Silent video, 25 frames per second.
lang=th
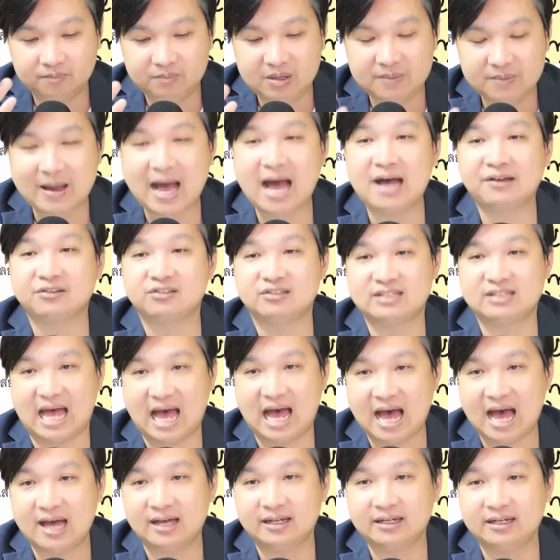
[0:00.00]
พิพาก
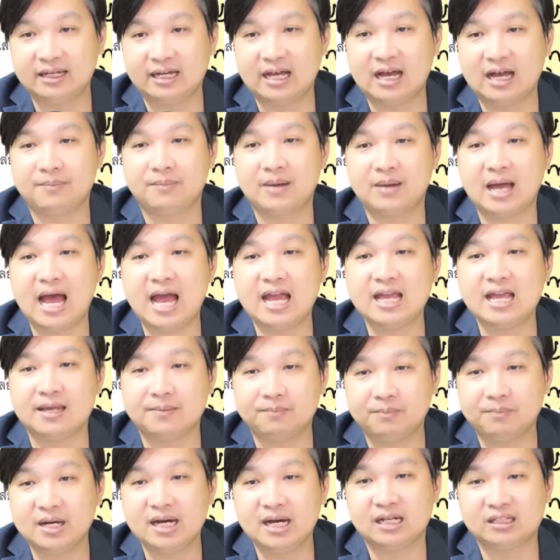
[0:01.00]
ษานะครับ ให้
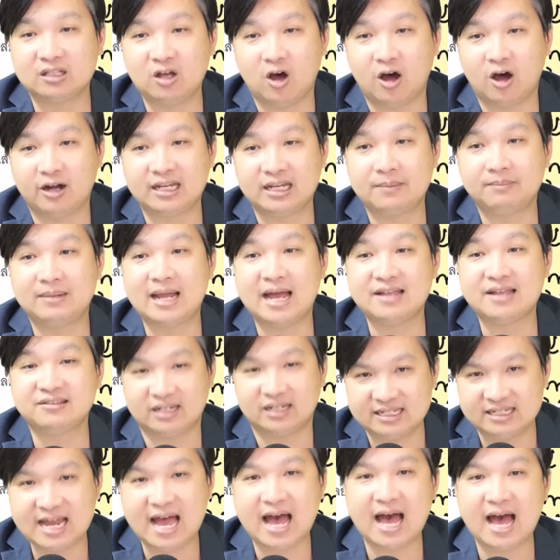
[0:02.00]
เพิกถอนทำลาย
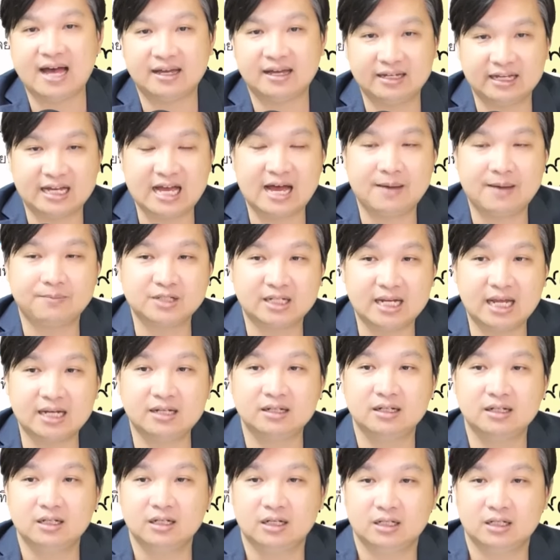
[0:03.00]
สัญญานะครับ ฉะนั้
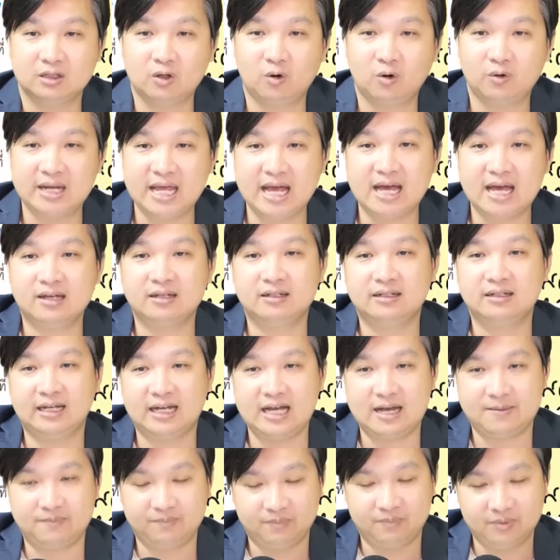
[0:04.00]
นตรงเนี้ย
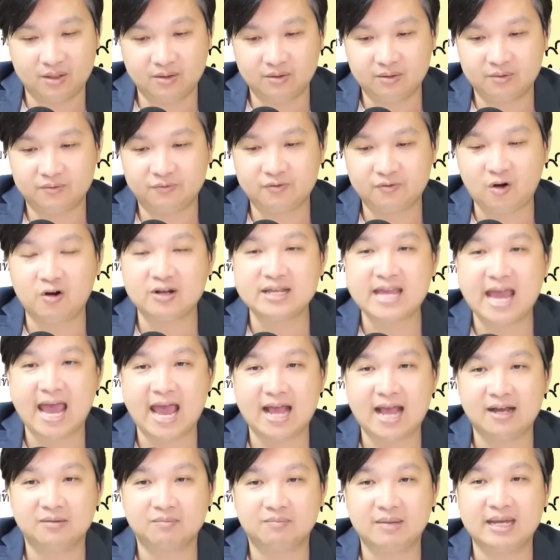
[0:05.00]
นะครับ ฟ้อง
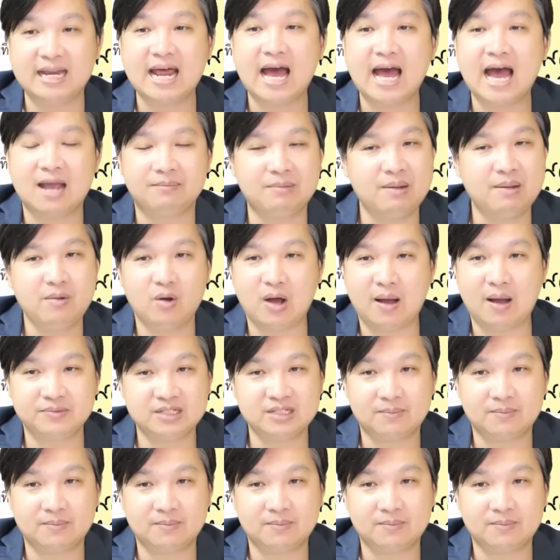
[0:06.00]
แย้งไม่ได้ ไม่มีความ